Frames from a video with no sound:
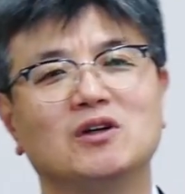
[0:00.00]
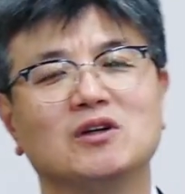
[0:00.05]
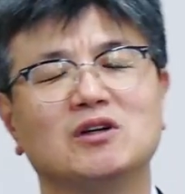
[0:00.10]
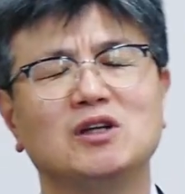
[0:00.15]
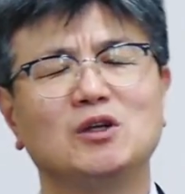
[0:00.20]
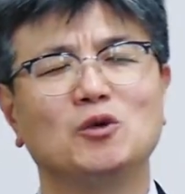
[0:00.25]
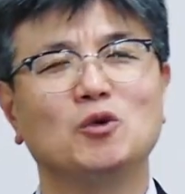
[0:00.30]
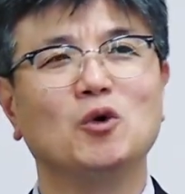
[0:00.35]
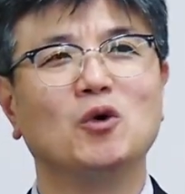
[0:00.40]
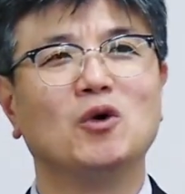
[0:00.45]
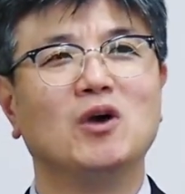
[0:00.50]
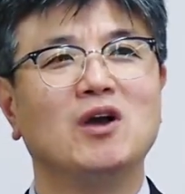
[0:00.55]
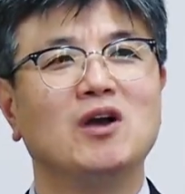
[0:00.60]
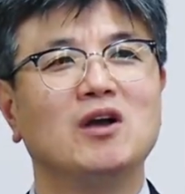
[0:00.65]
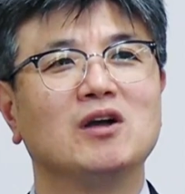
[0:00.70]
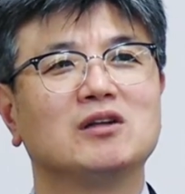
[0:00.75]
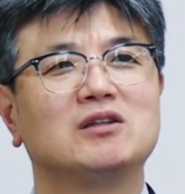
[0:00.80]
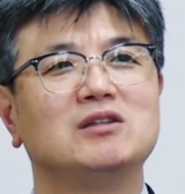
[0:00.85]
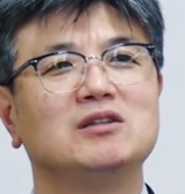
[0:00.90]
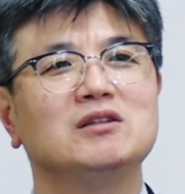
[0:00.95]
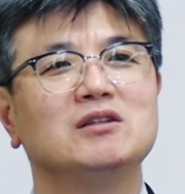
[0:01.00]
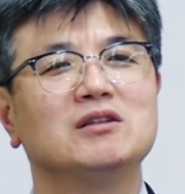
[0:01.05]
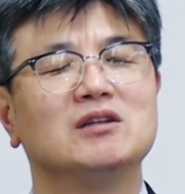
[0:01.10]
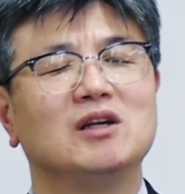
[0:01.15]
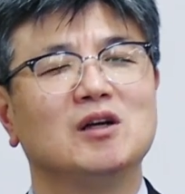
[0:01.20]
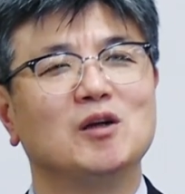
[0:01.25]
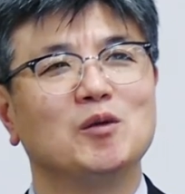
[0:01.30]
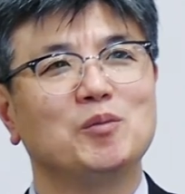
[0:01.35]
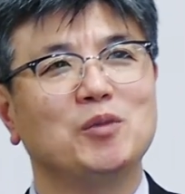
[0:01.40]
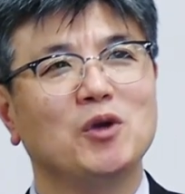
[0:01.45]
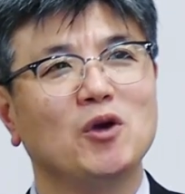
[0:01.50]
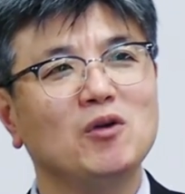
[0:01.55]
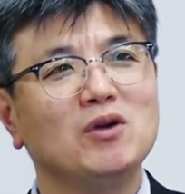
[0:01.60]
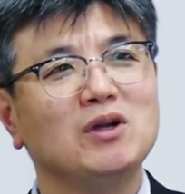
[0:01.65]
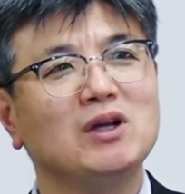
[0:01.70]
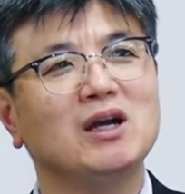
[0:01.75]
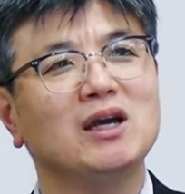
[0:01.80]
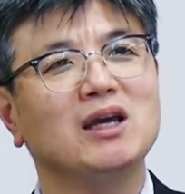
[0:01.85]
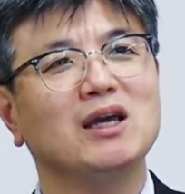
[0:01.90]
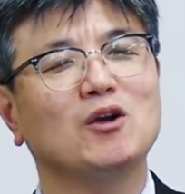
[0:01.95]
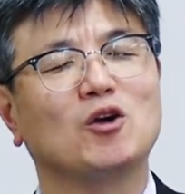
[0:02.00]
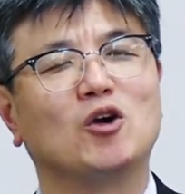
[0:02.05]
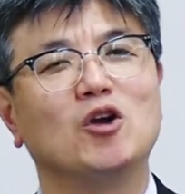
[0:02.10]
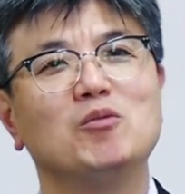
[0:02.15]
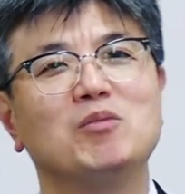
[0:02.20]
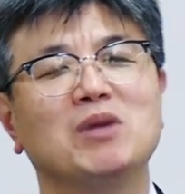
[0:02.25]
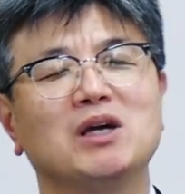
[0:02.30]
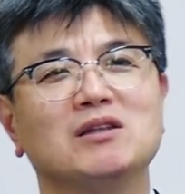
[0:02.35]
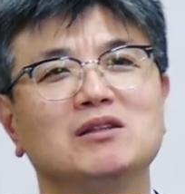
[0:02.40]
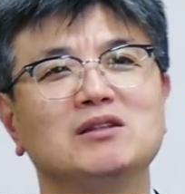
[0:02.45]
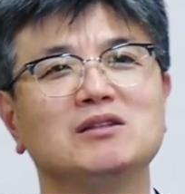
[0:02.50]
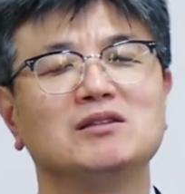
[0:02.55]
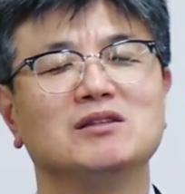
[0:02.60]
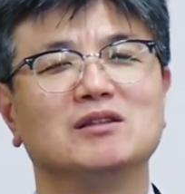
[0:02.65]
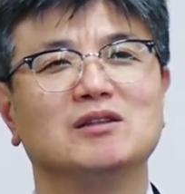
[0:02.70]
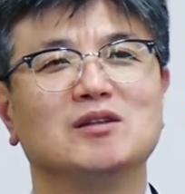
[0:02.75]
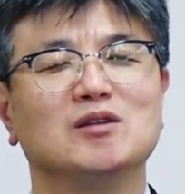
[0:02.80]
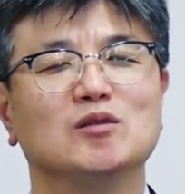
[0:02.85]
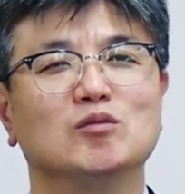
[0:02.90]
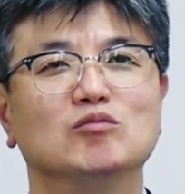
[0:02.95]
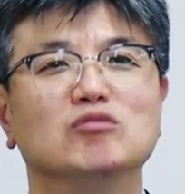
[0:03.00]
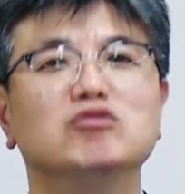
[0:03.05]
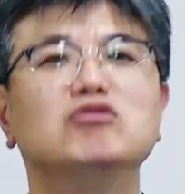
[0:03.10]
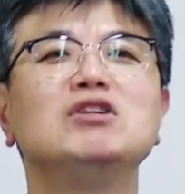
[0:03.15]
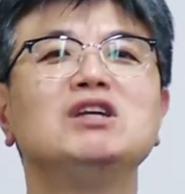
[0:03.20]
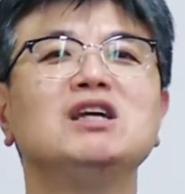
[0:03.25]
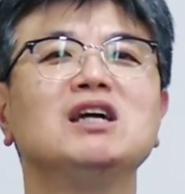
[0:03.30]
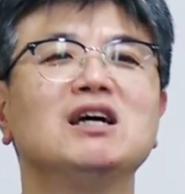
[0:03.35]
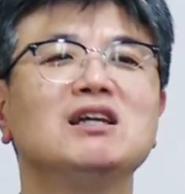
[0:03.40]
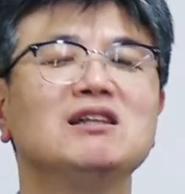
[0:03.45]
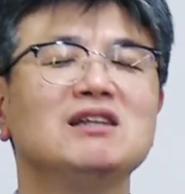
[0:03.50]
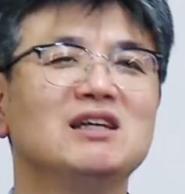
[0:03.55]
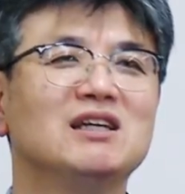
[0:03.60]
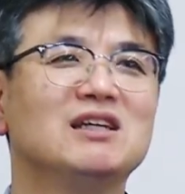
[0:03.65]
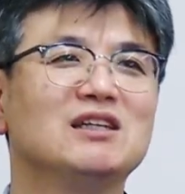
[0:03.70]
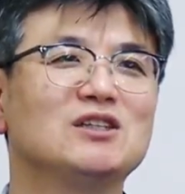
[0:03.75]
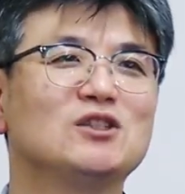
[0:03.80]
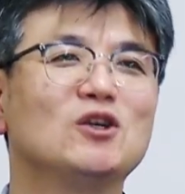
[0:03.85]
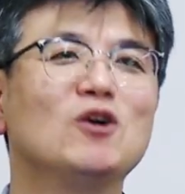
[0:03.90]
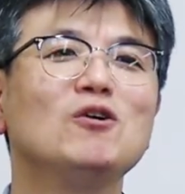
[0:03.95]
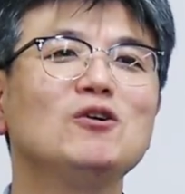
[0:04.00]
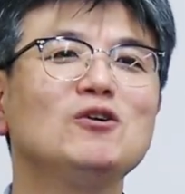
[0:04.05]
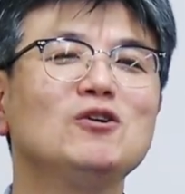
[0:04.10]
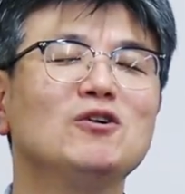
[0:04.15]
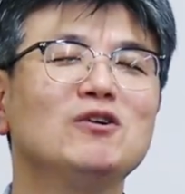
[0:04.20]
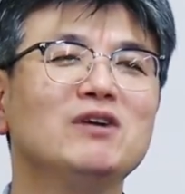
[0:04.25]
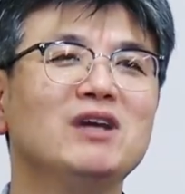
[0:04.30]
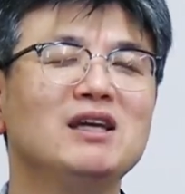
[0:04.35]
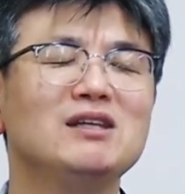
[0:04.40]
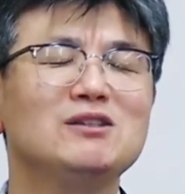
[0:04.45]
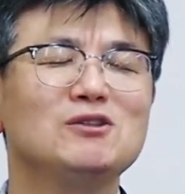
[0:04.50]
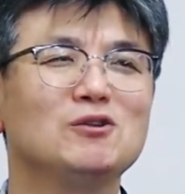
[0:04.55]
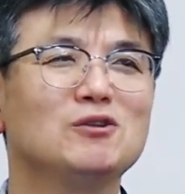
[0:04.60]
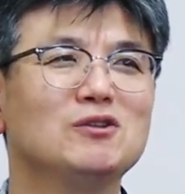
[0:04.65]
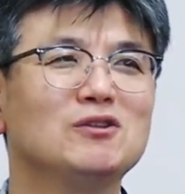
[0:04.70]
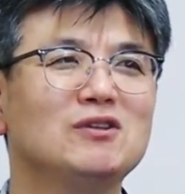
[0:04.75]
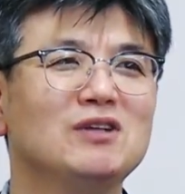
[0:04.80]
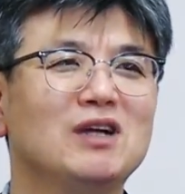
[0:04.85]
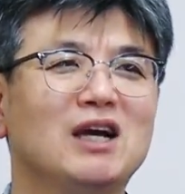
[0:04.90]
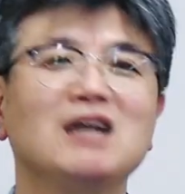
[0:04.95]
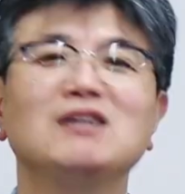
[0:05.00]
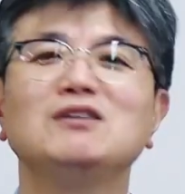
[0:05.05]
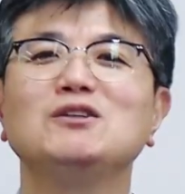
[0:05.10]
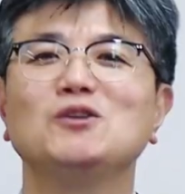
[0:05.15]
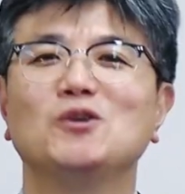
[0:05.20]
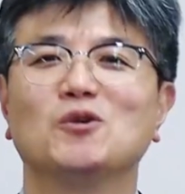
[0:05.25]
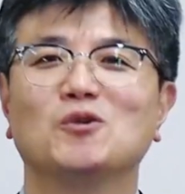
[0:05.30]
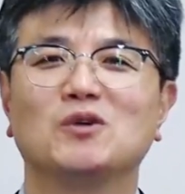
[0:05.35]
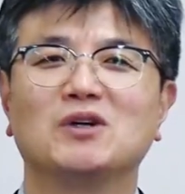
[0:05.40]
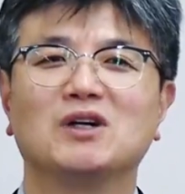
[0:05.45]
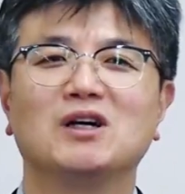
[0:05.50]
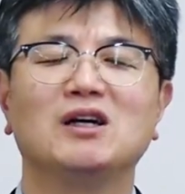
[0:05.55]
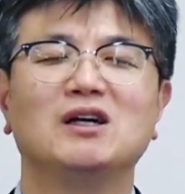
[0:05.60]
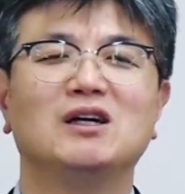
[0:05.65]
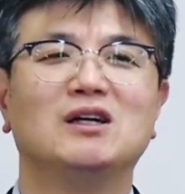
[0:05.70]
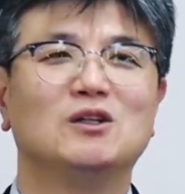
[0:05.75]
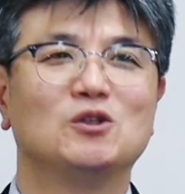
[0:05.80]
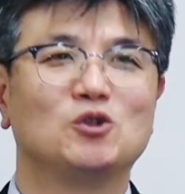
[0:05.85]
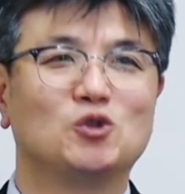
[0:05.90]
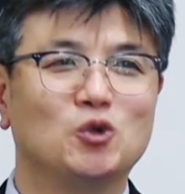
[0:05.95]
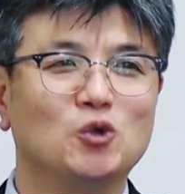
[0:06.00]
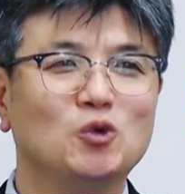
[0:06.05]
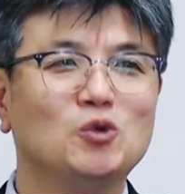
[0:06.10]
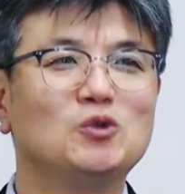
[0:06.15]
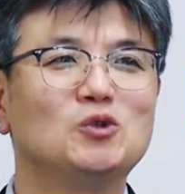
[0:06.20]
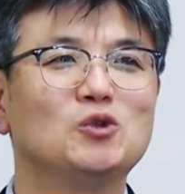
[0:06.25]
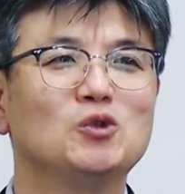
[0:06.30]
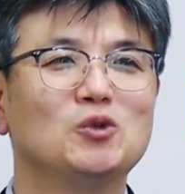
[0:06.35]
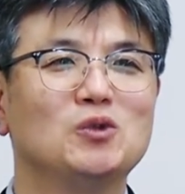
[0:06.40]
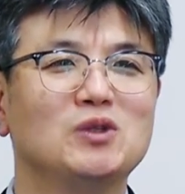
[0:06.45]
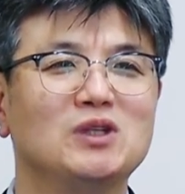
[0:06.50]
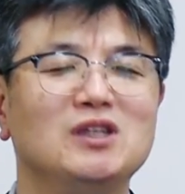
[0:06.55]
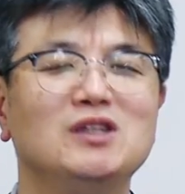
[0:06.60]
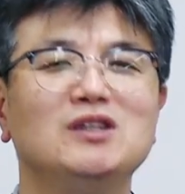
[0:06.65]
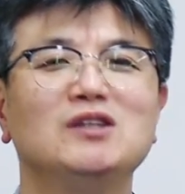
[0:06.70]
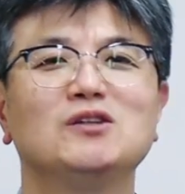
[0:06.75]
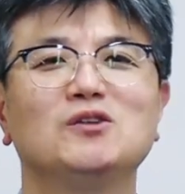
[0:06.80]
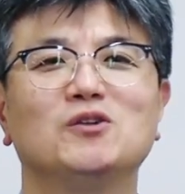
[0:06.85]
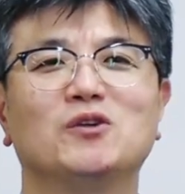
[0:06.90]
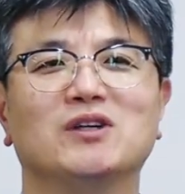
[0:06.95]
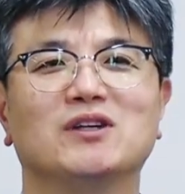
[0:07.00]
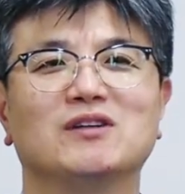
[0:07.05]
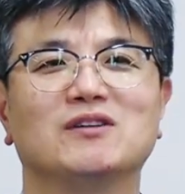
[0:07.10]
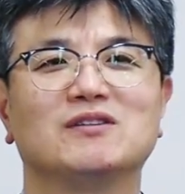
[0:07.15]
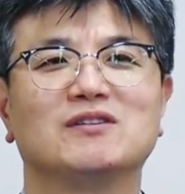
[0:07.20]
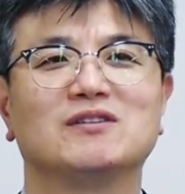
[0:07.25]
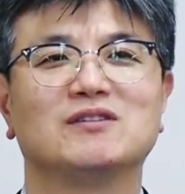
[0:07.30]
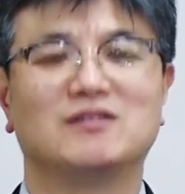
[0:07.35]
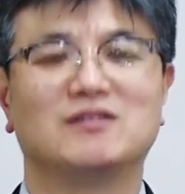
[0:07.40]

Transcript: 그리고 그 평가에 걸맞는 무리한 성경 해석을 하는 경우가 종종 있는 거예요.